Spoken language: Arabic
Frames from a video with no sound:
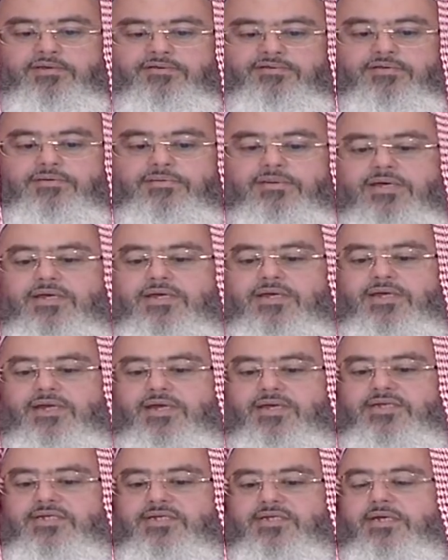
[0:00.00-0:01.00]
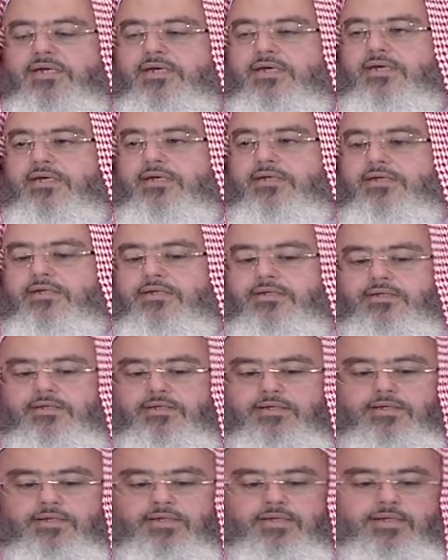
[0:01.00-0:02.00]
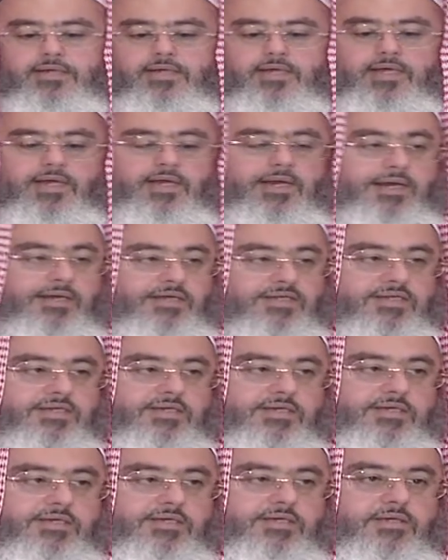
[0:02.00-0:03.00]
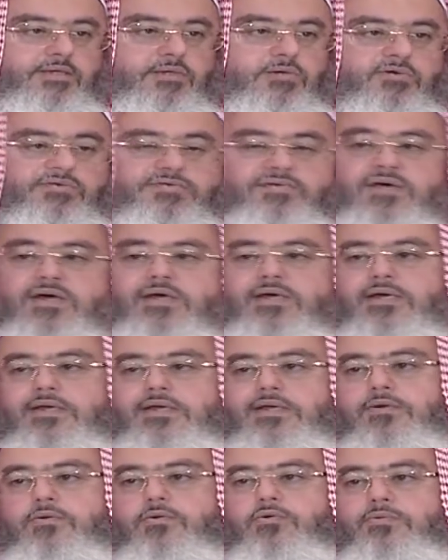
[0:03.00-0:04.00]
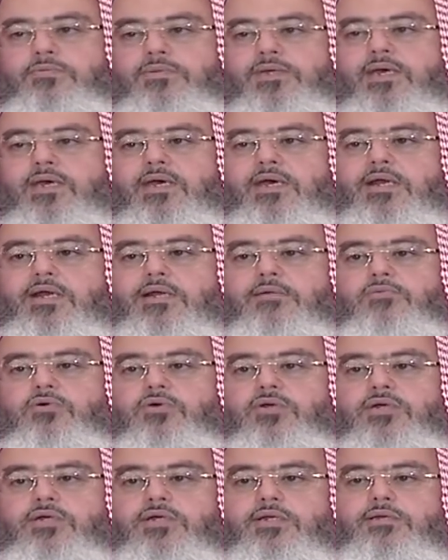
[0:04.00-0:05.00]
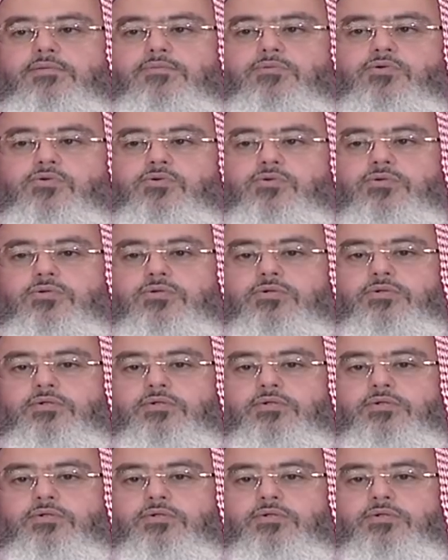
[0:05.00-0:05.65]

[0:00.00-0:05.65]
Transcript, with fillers: فما هي الأشياء التي يفارق بها المحرم